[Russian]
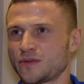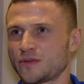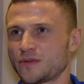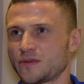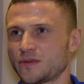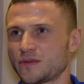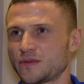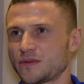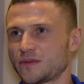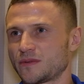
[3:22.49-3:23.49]

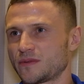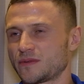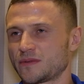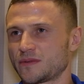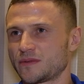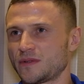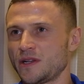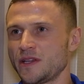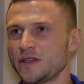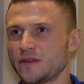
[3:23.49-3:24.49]
э,
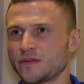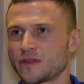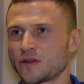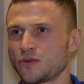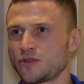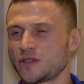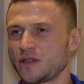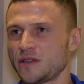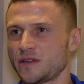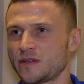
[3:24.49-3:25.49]
линию, в атакующей
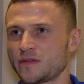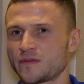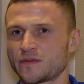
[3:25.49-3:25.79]
линии,